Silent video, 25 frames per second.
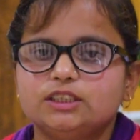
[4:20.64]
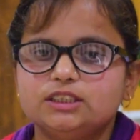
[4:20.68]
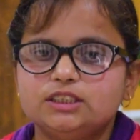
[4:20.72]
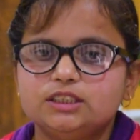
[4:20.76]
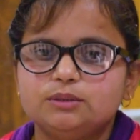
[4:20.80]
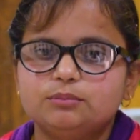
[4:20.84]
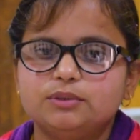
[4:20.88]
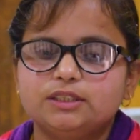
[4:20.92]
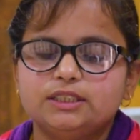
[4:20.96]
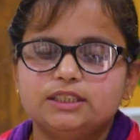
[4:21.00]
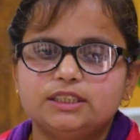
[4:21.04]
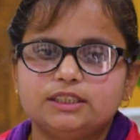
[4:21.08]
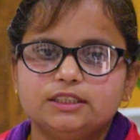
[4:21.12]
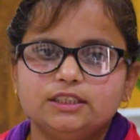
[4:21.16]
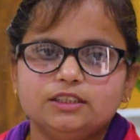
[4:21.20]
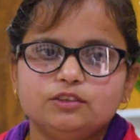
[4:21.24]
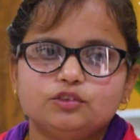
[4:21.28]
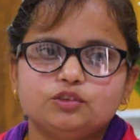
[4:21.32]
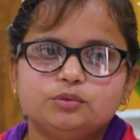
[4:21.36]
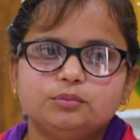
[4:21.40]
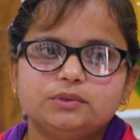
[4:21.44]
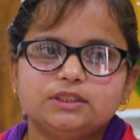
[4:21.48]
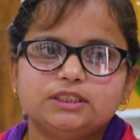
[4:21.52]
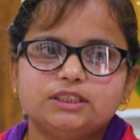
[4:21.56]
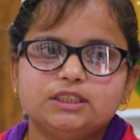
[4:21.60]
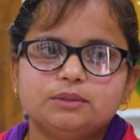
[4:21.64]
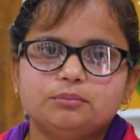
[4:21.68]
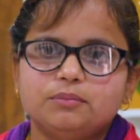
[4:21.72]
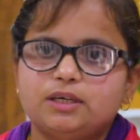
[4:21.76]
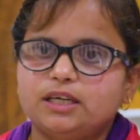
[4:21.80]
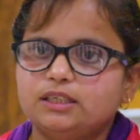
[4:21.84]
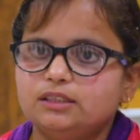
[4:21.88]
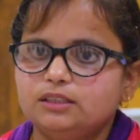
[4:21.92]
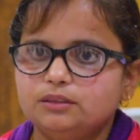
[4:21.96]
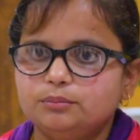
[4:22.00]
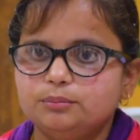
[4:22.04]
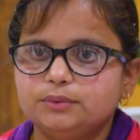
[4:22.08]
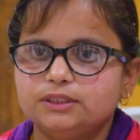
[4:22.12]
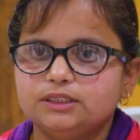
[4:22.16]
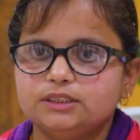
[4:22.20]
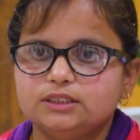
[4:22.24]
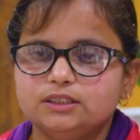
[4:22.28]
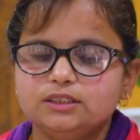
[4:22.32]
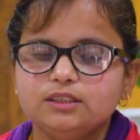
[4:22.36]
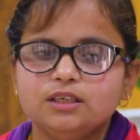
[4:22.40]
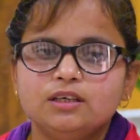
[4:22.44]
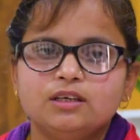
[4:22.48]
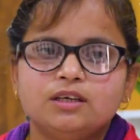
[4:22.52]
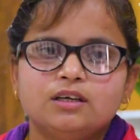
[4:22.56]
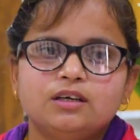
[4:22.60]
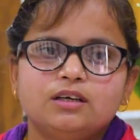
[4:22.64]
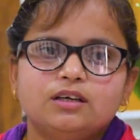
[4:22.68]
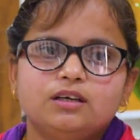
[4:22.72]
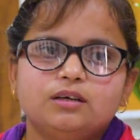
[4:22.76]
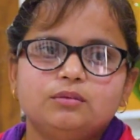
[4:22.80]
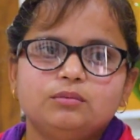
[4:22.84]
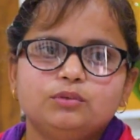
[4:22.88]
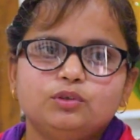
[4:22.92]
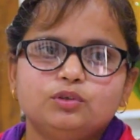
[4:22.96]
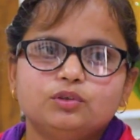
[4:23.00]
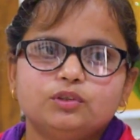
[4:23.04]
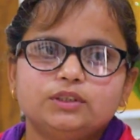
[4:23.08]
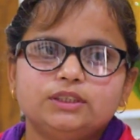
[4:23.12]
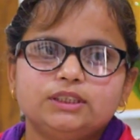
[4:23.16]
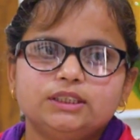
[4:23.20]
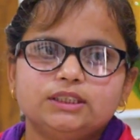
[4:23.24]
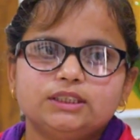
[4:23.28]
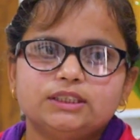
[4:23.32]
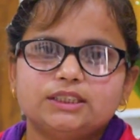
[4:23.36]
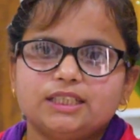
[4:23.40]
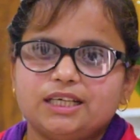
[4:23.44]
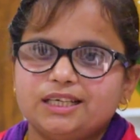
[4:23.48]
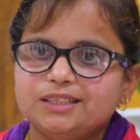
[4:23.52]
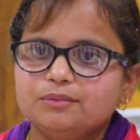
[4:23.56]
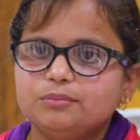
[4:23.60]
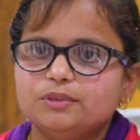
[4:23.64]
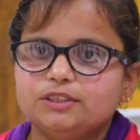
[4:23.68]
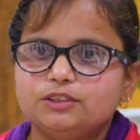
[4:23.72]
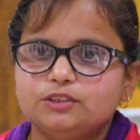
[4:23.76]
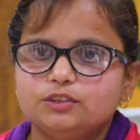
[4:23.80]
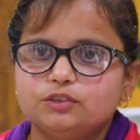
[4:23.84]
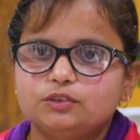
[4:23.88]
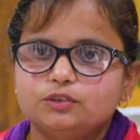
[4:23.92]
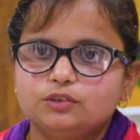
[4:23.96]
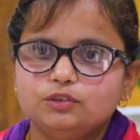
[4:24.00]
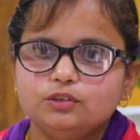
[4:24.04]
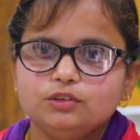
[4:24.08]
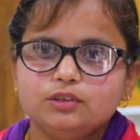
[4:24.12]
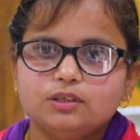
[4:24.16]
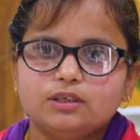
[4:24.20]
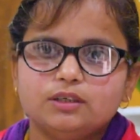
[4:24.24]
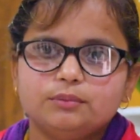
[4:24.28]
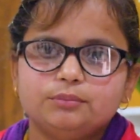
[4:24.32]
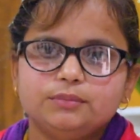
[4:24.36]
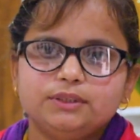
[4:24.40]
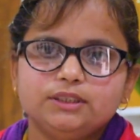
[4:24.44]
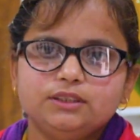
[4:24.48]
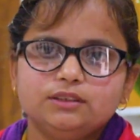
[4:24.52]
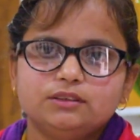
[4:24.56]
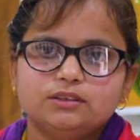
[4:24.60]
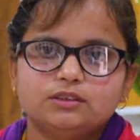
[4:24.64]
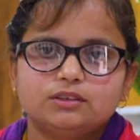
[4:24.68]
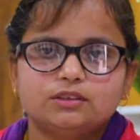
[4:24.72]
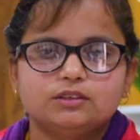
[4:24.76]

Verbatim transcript: दस इट्टे हैं उनमें से माधव पे से हम लोगों ने सात बच्चों को अभी